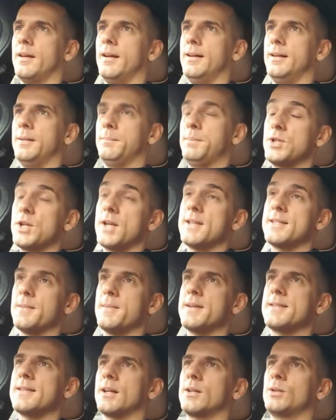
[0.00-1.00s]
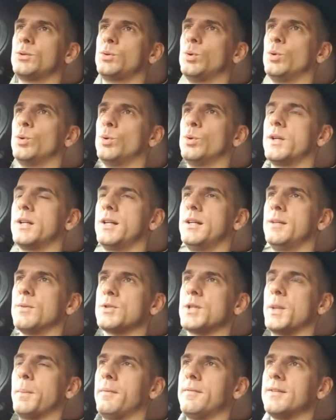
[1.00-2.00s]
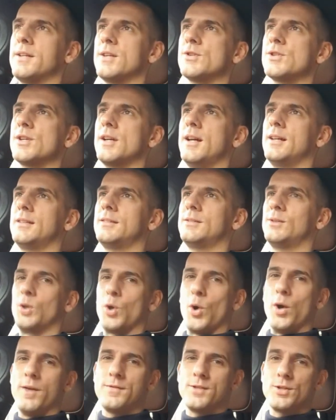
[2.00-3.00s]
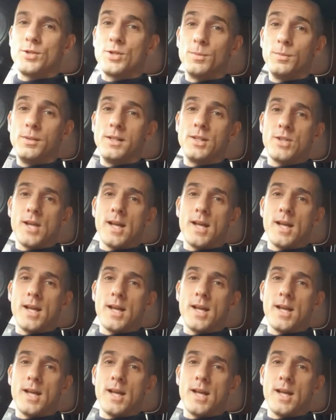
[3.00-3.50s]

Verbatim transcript: E, piszę SMS-a, który można powiedzieć, że trochę wstrzymuje